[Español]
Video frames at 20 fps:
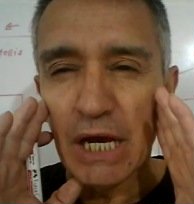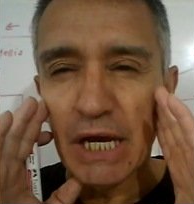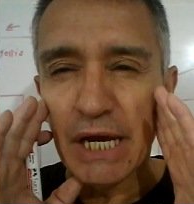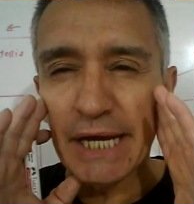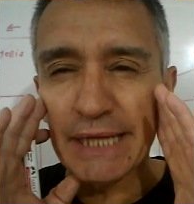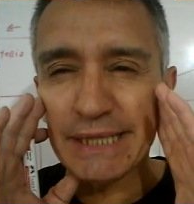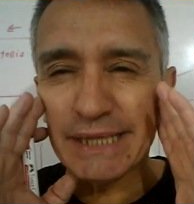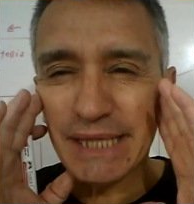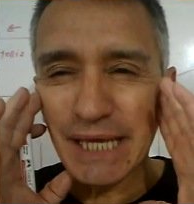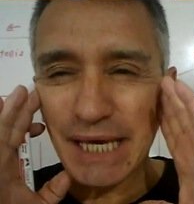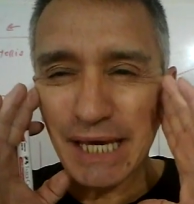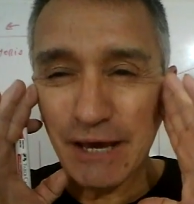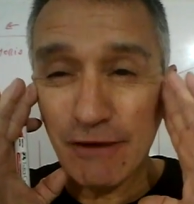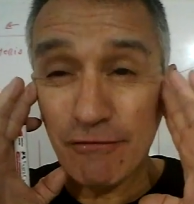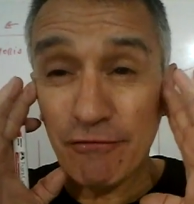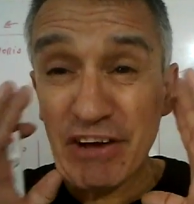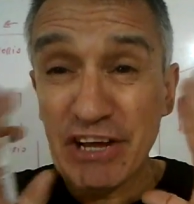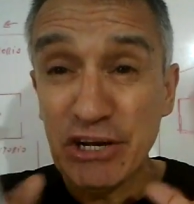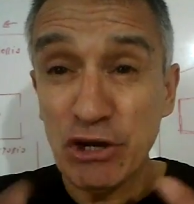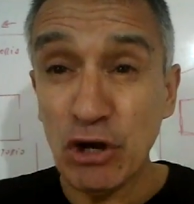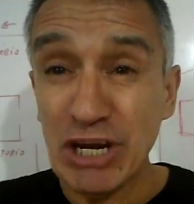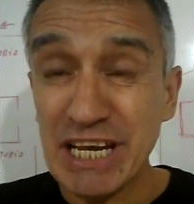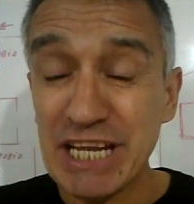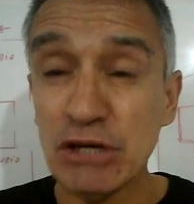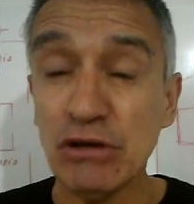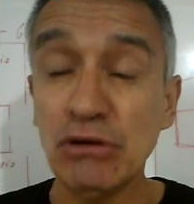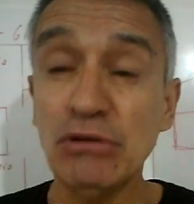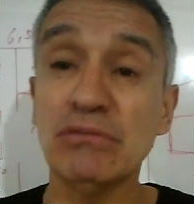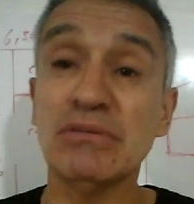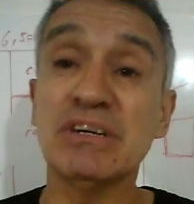Este.
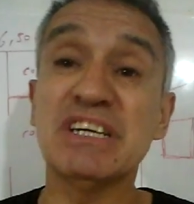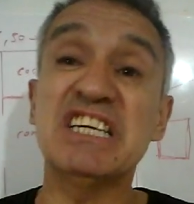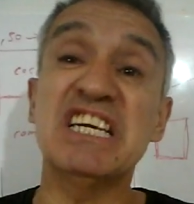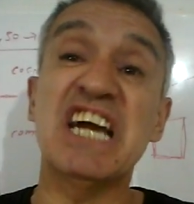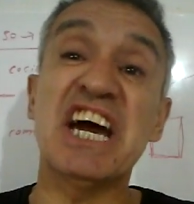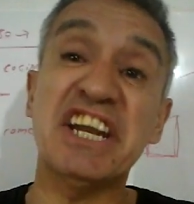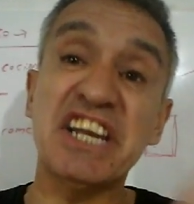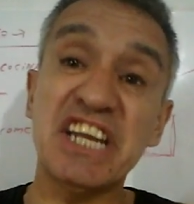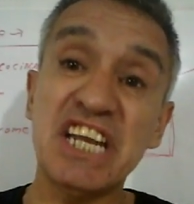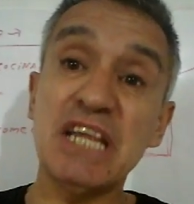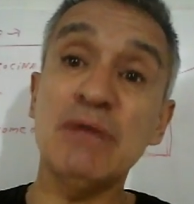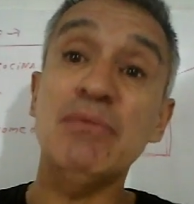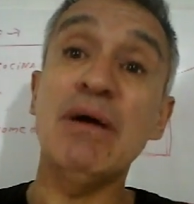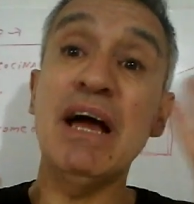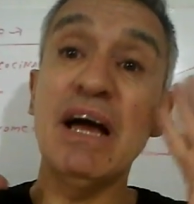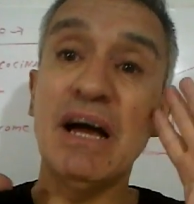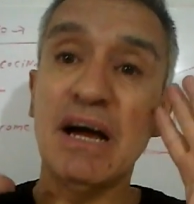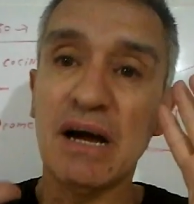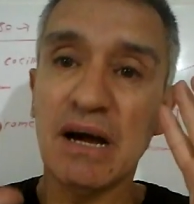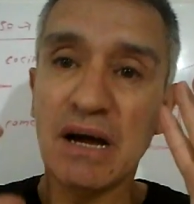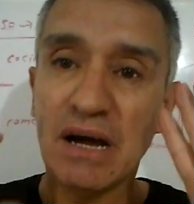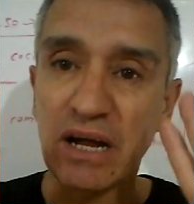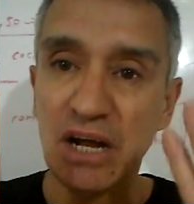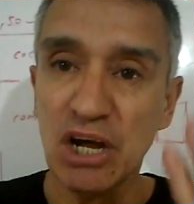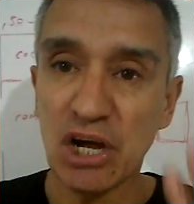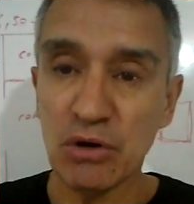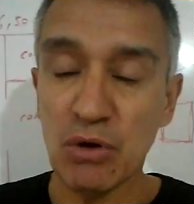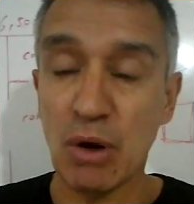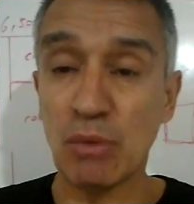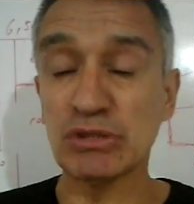Fenólico. Y arriba
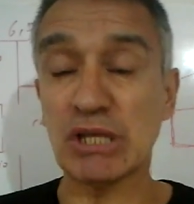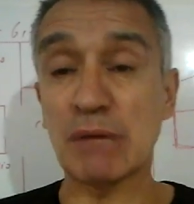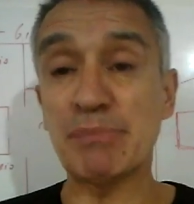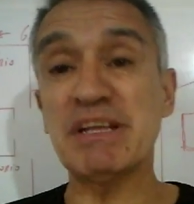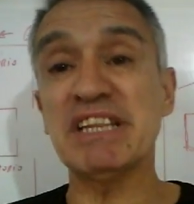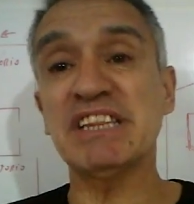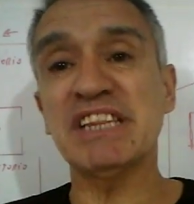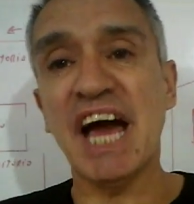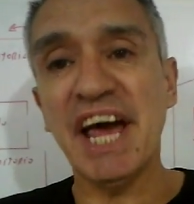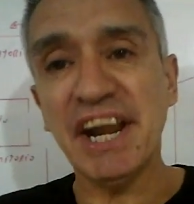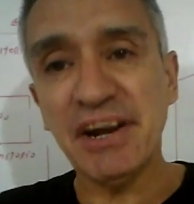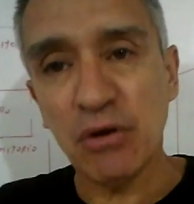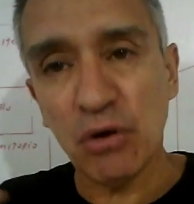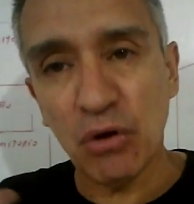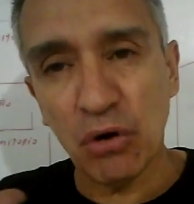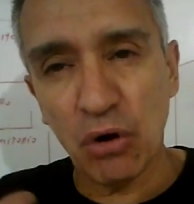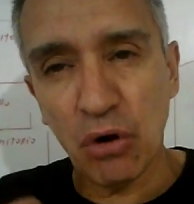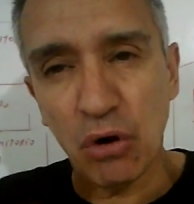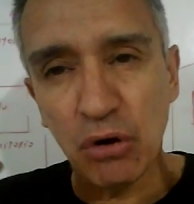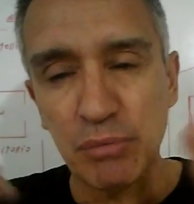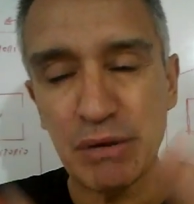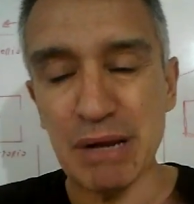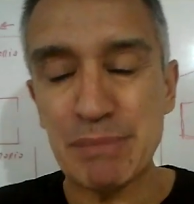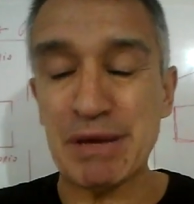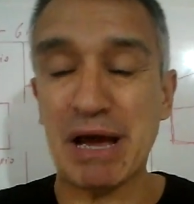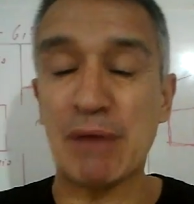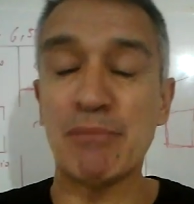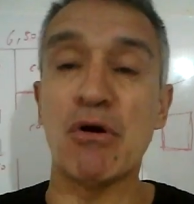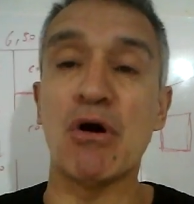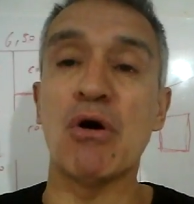¿Lo vamos a pintar o le
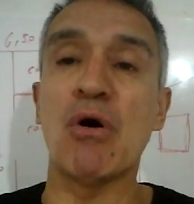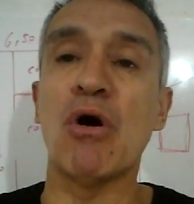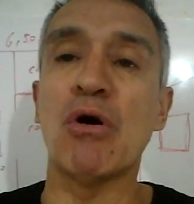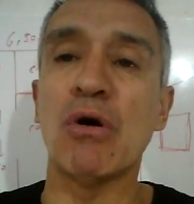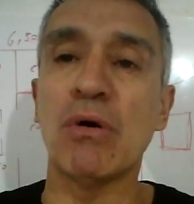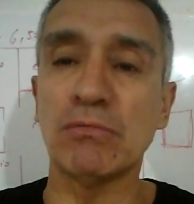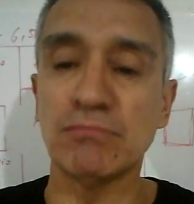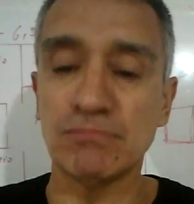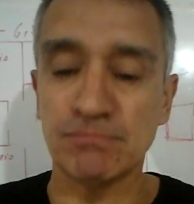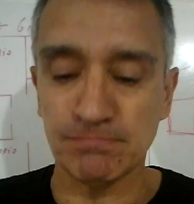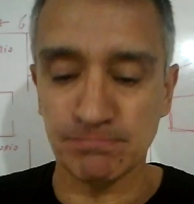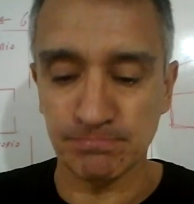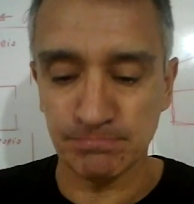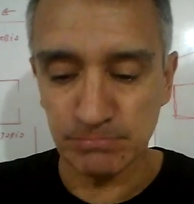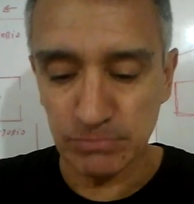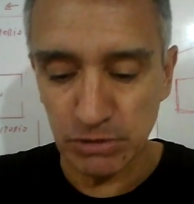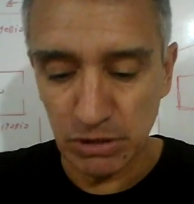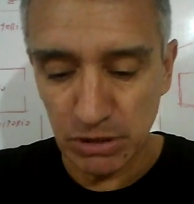pegamos mm,